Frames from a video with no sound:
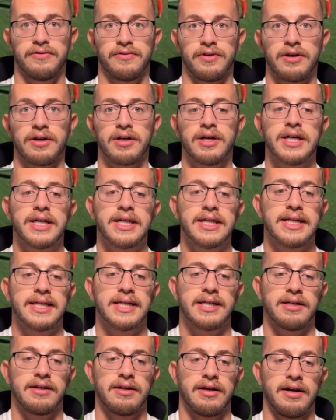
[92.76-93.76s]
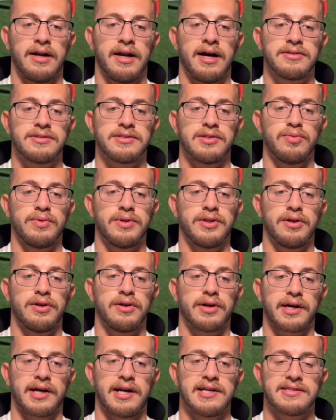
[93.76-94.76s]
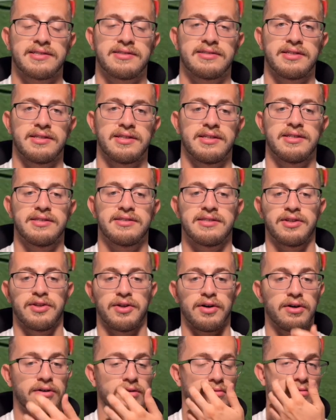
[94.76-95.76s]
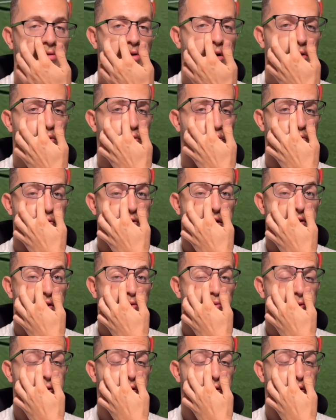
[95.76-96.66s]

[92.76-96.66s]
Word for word: h Là c'est 8 h et là c'est 7 h Voilà entre 7 et 8